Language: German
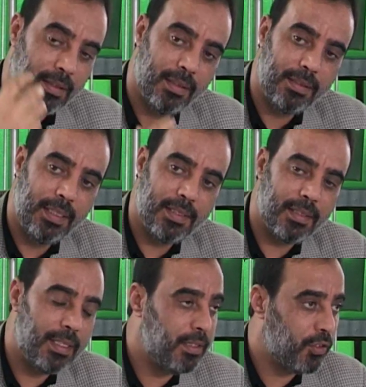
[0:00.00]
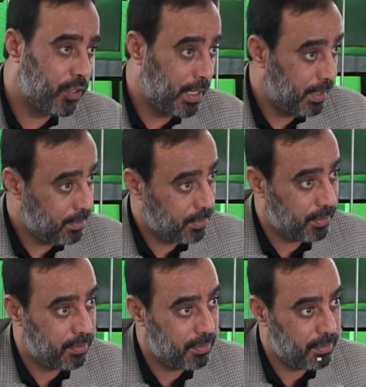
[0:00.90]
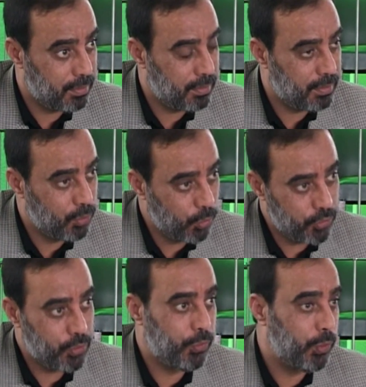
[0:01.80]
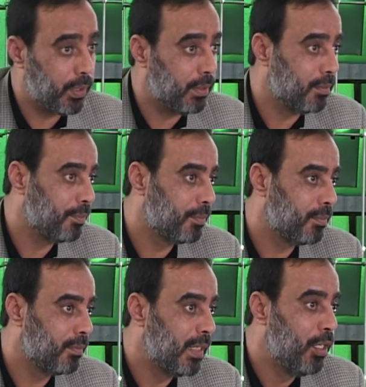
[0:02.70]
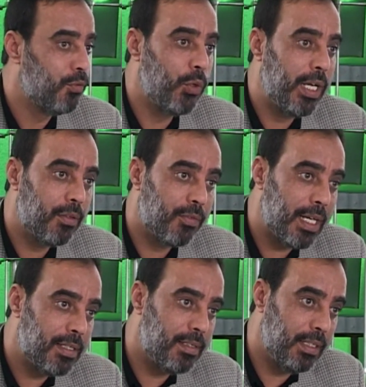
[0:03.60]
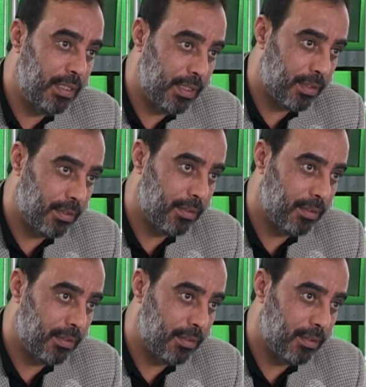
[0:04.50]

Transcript: diese Tätigkeit durchzuführen? Woher weiß die Niere,